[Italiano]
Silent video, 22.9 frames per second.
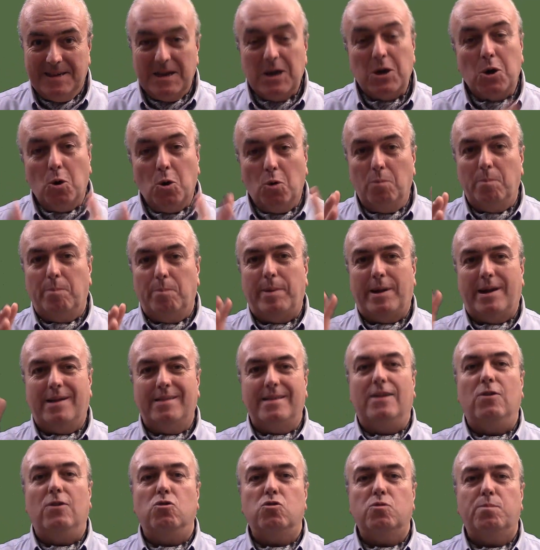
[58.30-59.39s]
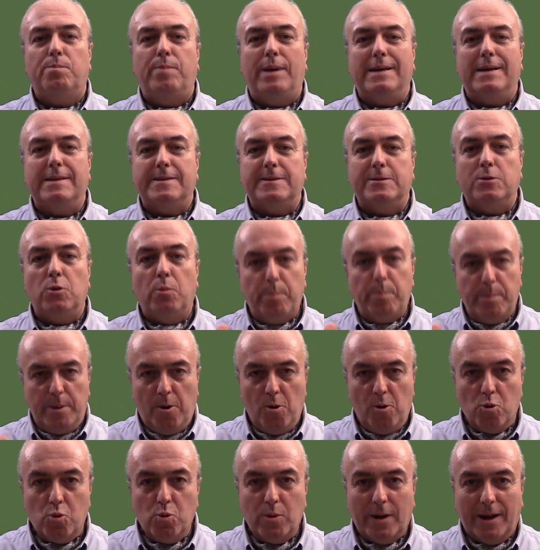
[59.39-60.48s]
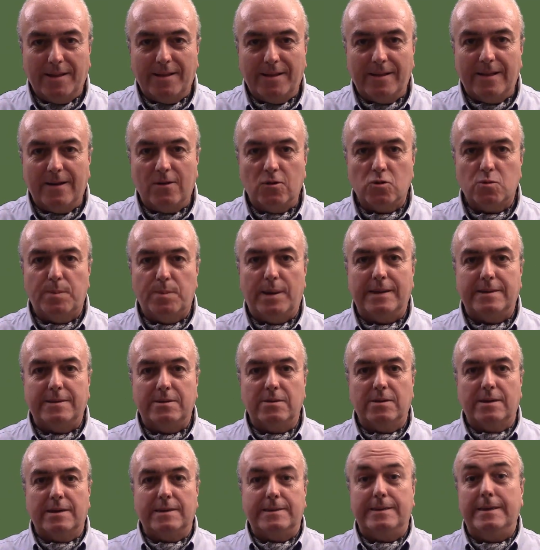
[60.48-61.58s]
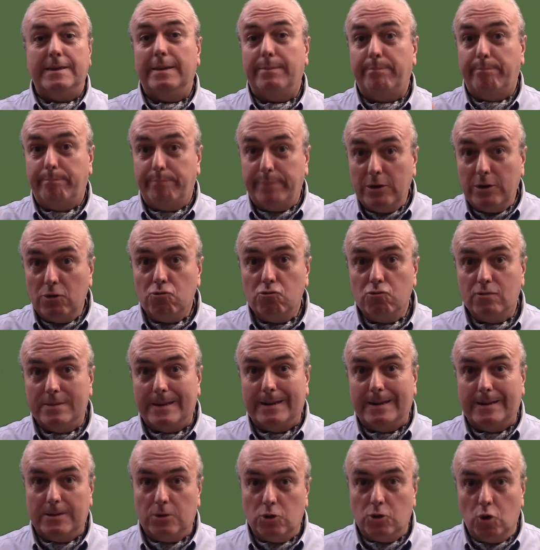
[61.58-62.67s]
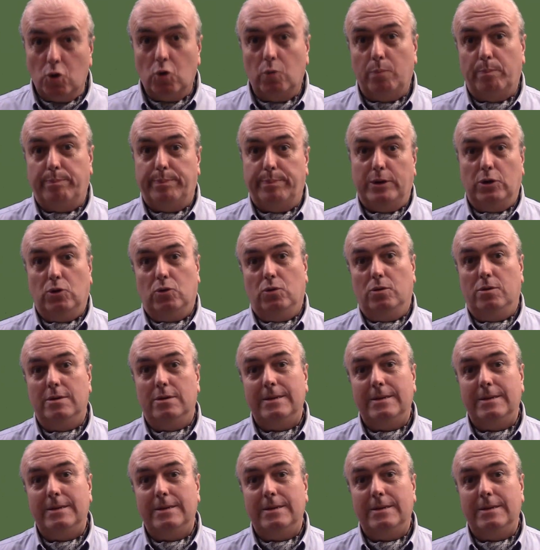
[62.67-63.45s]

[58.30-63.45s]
Compra dello spazio, procurati dello spazio che sia più del doppio